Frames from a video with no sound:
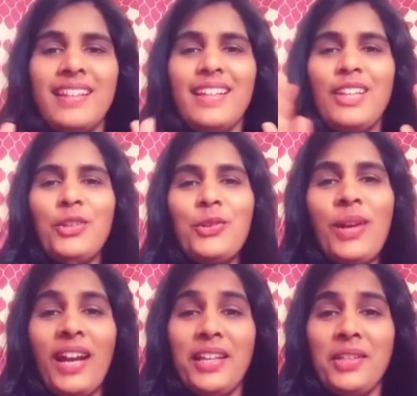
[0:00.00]
హలో
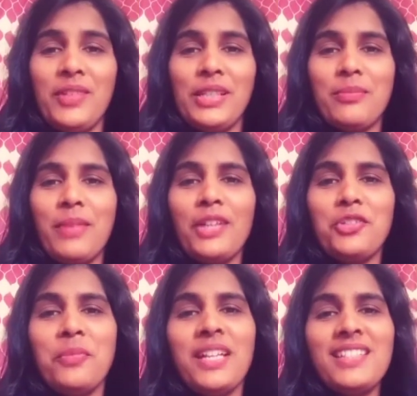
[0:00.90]
హాయ్ వెల్కమ్ బ్యాక్
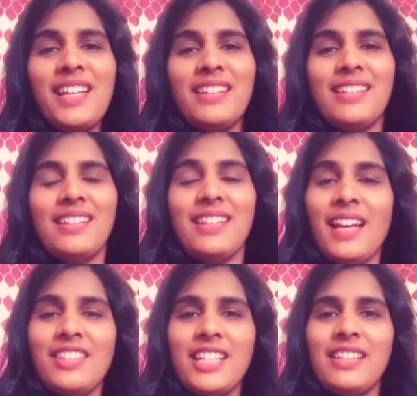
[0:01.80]
టు మై ఛానల్
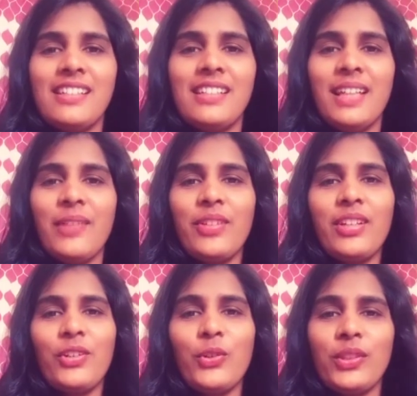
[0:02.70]
నా ఛానల్ కనుక
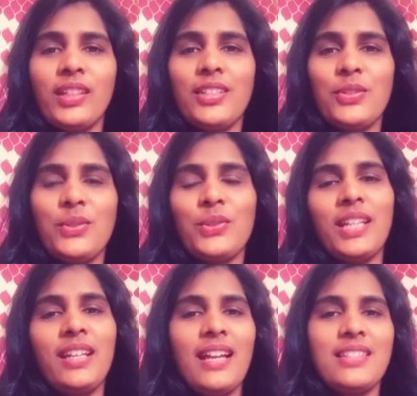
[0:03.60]
ఎవరైనా కొత్తగా
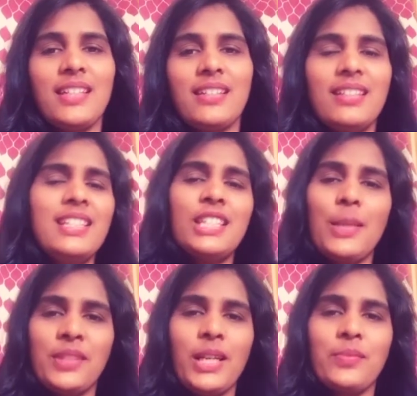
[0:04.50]
చూస్తుంటే నా ఛానల్ని
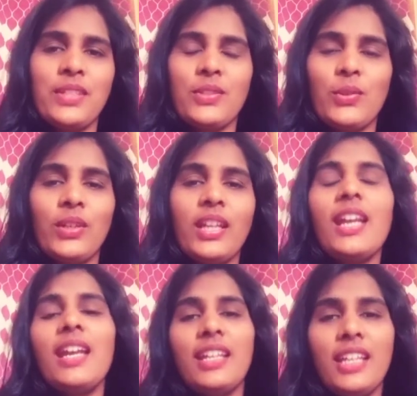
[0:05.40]
సబ్స్క్రైబ్ చేసుకోండి
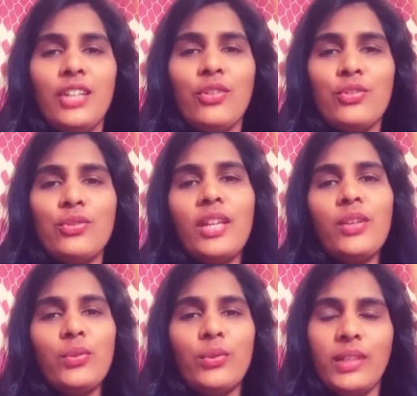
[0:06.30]
ఈరోజు
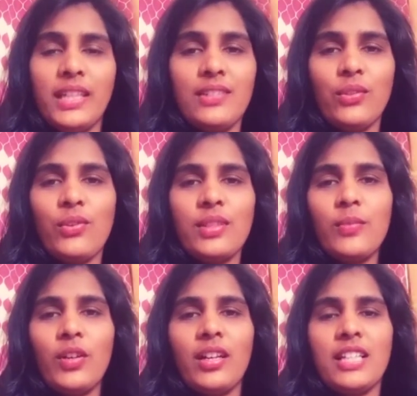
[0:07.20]
నేను కిడ్స్ కోసం
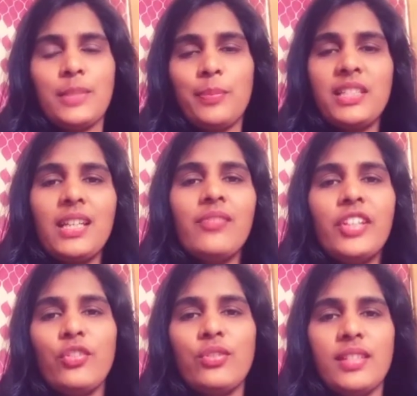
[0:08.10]
ఒక స్పెషల్
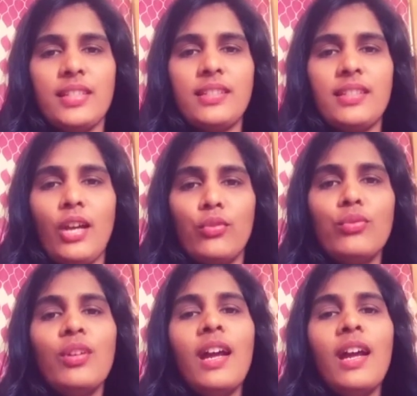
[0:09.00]
వీడియో చేస్తున్నాను